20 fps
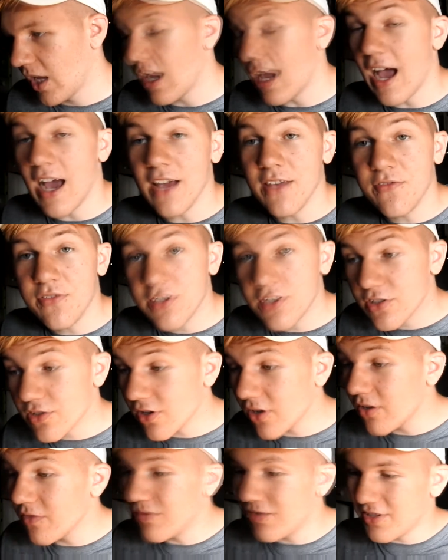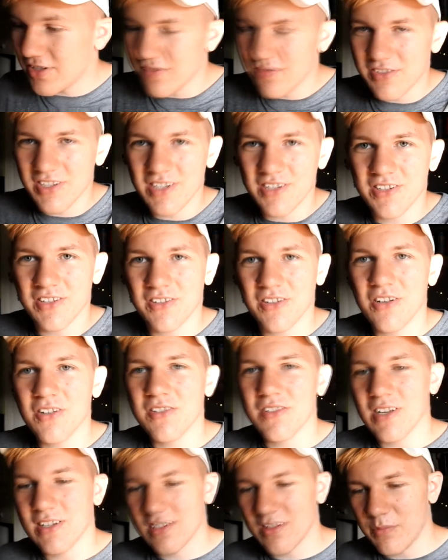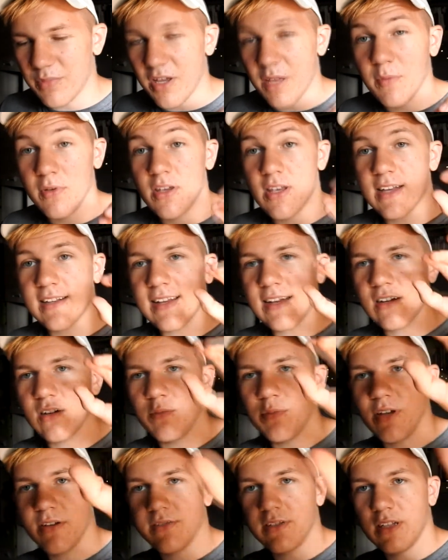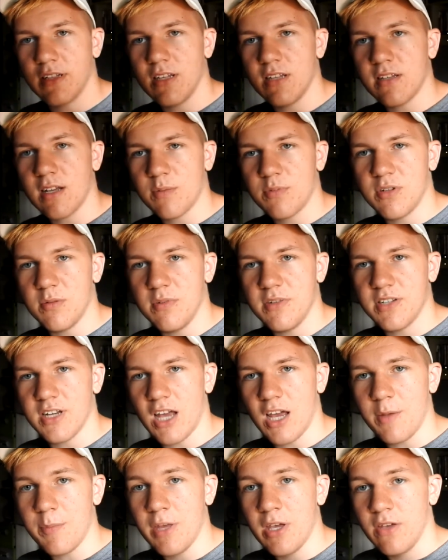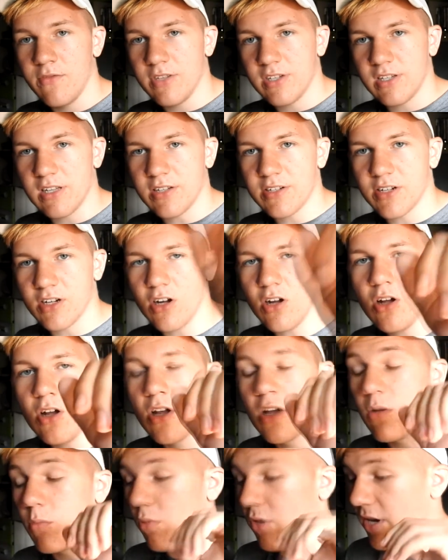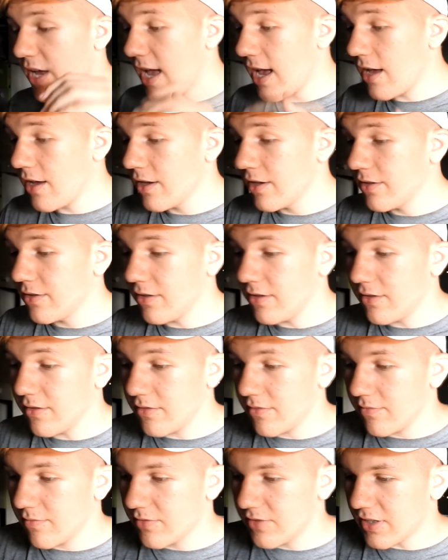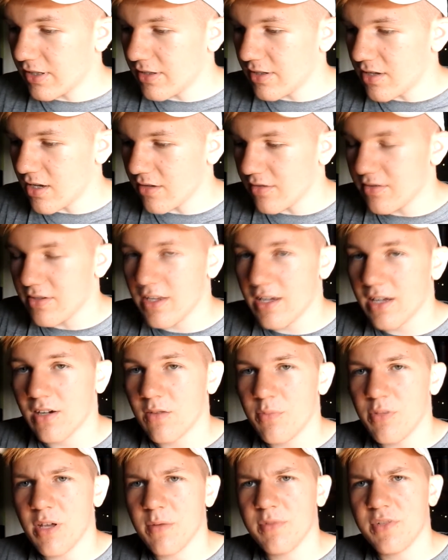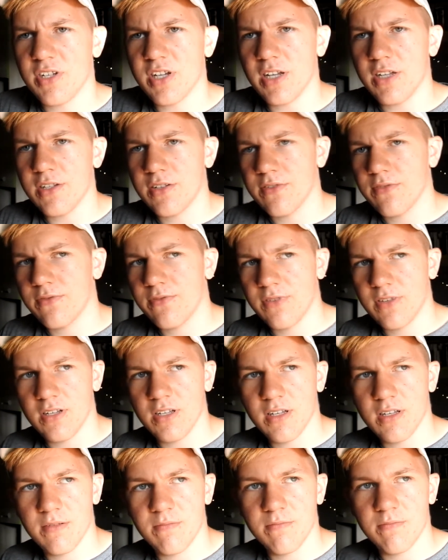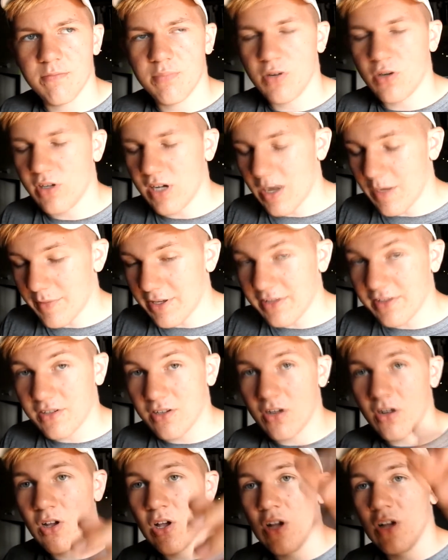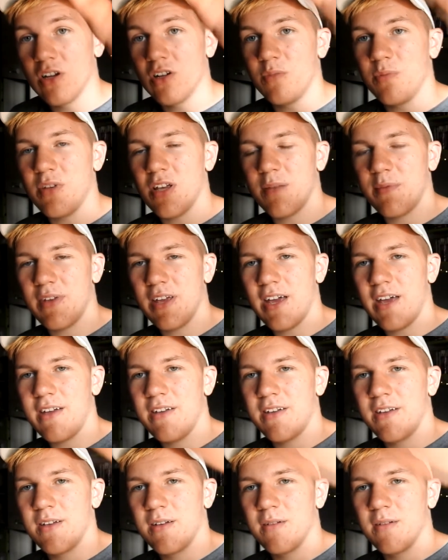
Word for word: A i widzi to, widzi, widzieliście to, co ja zrobiłem? Ja tak robiłem wtedy, tak przybliżałem. Wiecie dlaczego? Bo ja wtedy nie, nie robiłem cięć w programie, tylko robiłem je